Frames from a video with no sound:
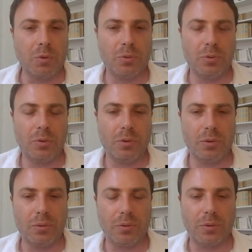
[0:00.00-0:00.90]

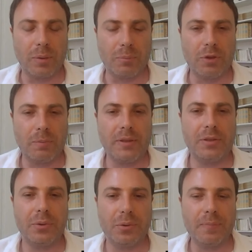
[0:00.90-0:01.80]
modules un peu
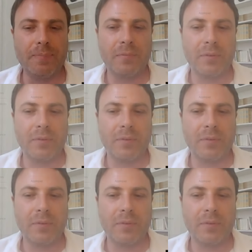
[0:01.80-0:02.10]
spéciaux.